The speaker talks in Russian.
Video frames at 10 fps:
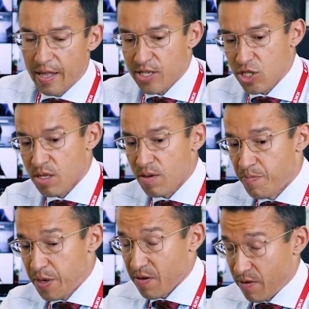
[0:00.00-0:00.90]
Значит,
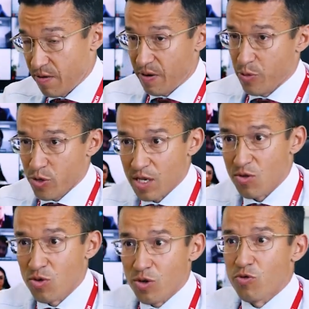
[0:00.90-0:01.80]
первый вопрос,
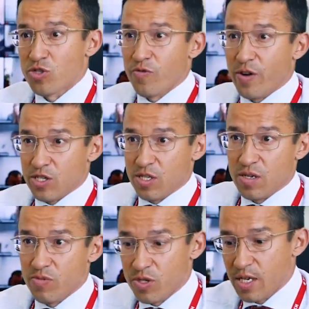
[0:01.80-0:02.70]
который очень важный,
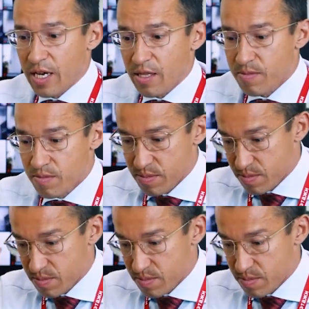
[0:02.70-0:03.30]
на мой взгляд,